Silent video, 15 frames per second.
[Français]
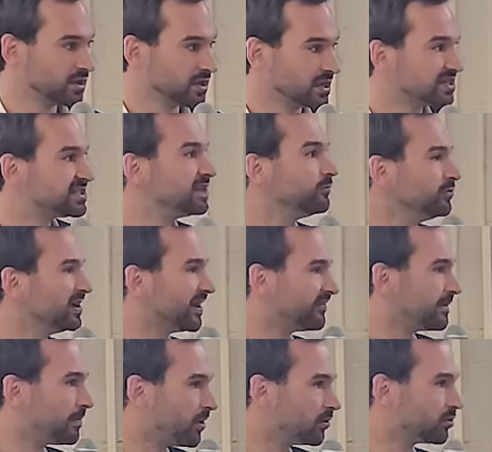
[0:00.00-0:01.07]
Et si vous
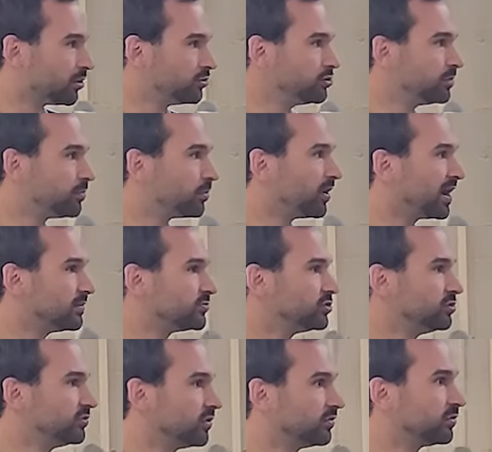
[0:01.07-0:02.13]
n'avez pas encore lu le programme du
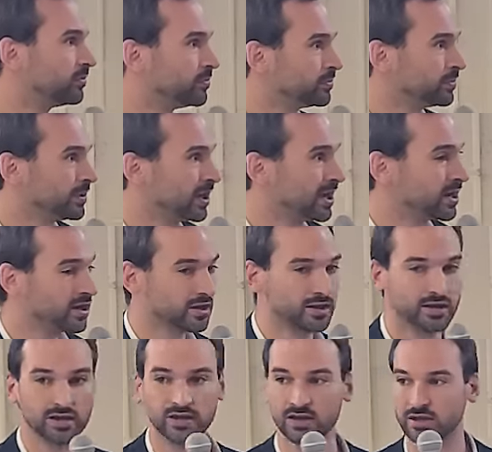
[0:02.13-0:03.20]
nouveau Front Populaire,
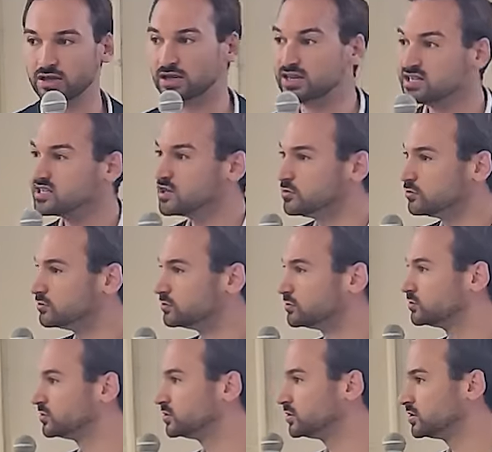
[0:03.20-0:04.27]
lisez-le.
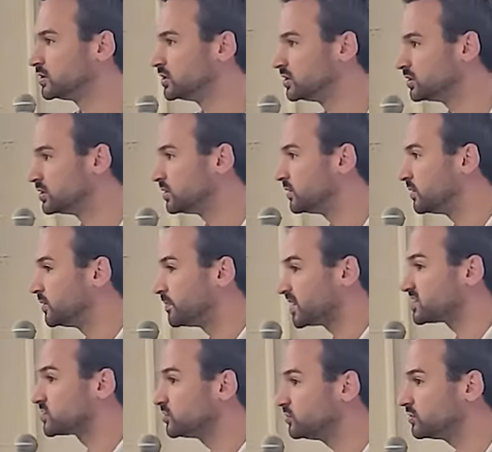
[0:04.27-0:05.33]

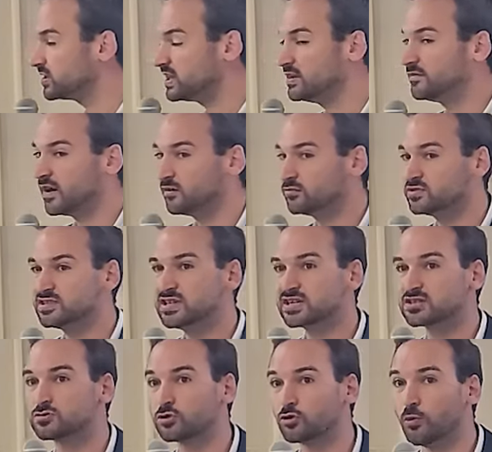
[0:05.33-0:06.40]
Parce qu'il va vous dire
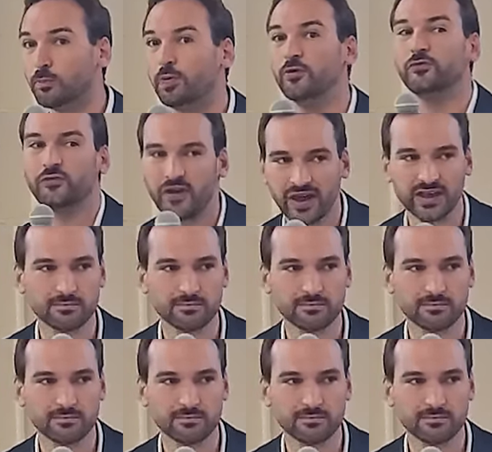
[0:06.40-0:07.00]
ce qu'on peut faire